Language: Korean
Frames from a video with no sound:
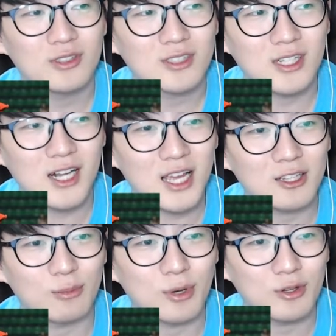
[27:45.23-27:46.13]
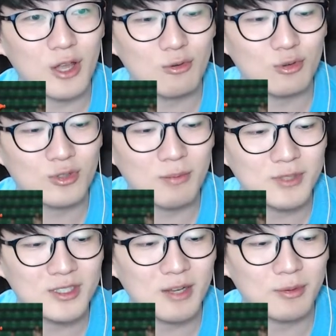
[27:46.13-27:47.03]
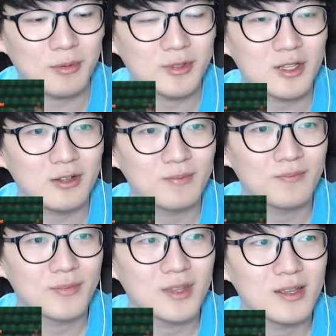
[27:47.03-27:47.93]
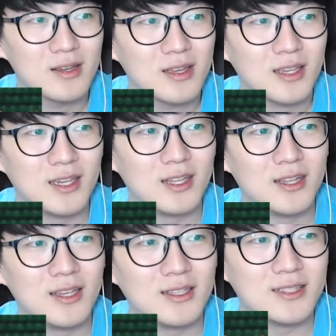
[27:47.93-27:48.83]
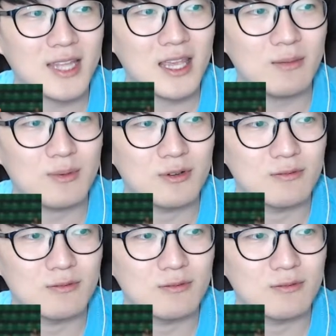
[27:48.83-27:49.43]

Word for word: 슬라이더 변화구로 3진 잡으면서 1이닝 세이브.